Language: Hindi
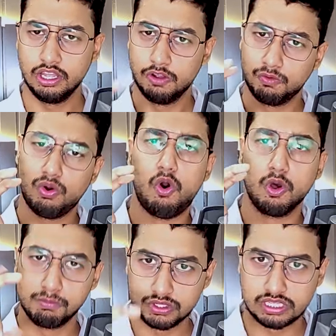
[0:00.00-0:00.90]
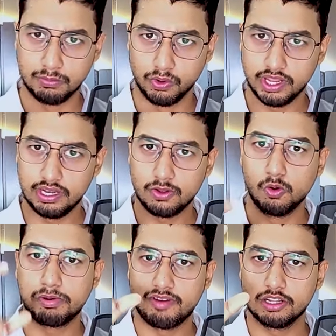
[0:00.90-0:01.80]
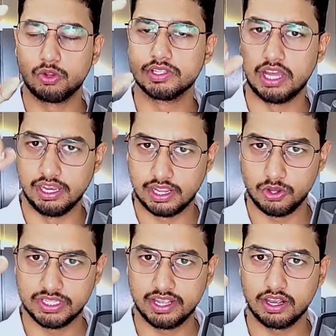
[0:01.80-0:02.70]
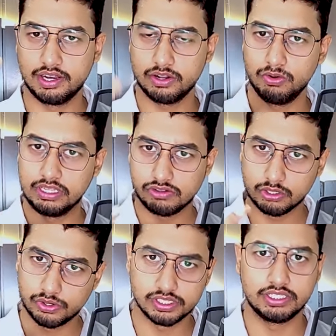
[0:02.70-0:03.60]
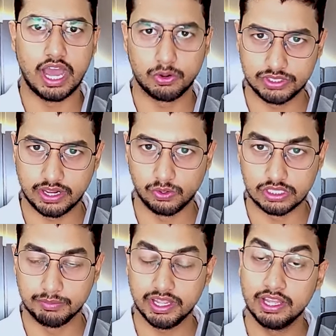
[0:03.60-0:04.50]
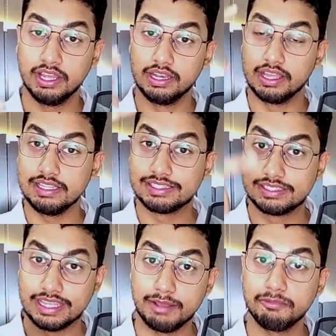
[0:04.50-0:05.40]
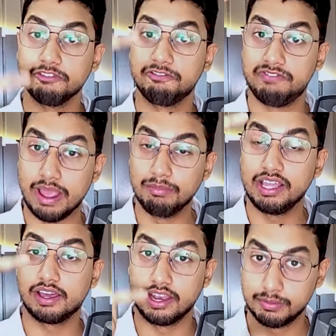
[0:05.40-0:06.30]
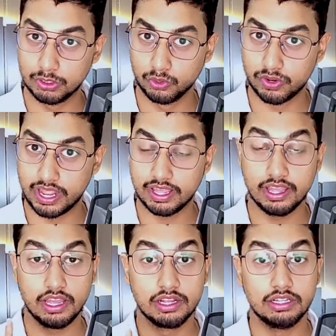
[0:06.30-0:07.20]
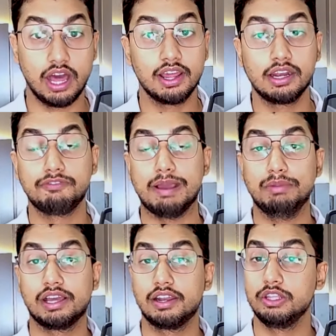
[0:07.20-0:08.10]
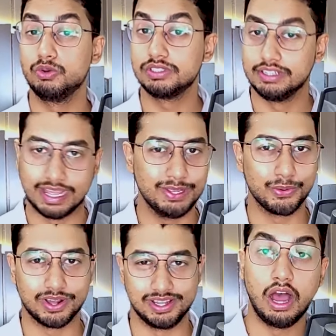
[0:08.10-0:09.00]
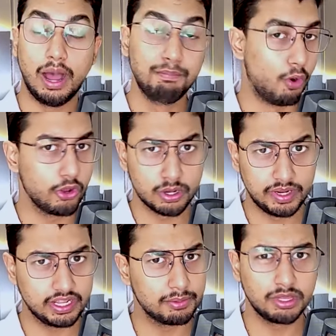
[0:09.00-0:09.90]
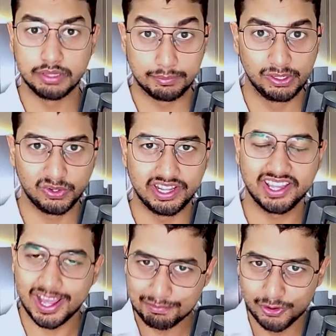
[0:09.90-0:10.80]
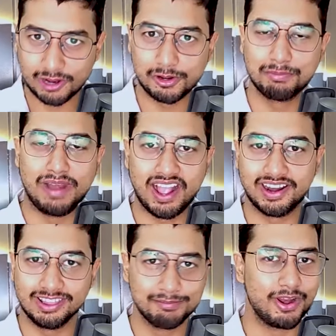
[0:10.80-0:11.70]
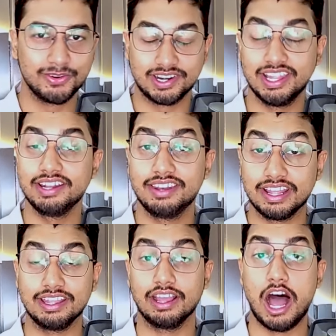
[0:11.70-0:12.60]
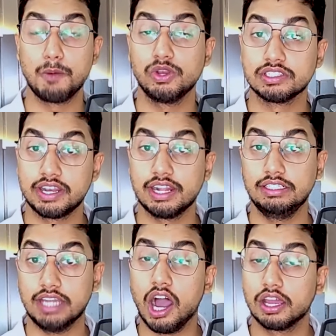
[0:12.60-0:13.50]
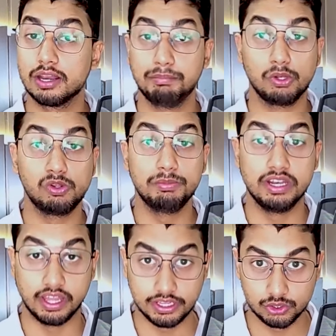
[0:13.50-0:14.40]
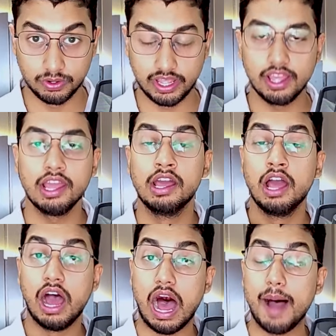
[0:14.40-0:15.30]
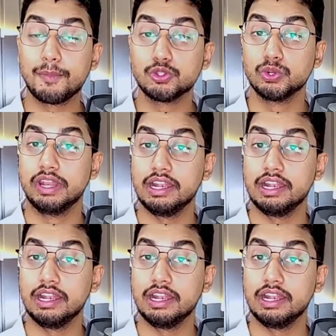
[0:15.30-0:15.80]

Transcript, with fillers: वो ऑलमोस्ट सेम होंगे लेकिन ऊपर वाला थोड़ा सा हल्का हो जाएगा कलर और नीचे वाला थोड़ा सा डार्क हो जाएगा उसी में लेकिन सेम फैमिली कलर में दोनों रहेंगे अलग अलग फैमिली कलर यूज नहीं होगा अब मोनोक्रोमेटिक का मतलब ये बिल्कुल नहीं है कि आप पूरा पूरा ब्लैक कर लें ब्राउन कर ले नहीं आपको इस तरह के डार्क कलर बिल्कुल भी नहीं चुनने हैं आपको चुनने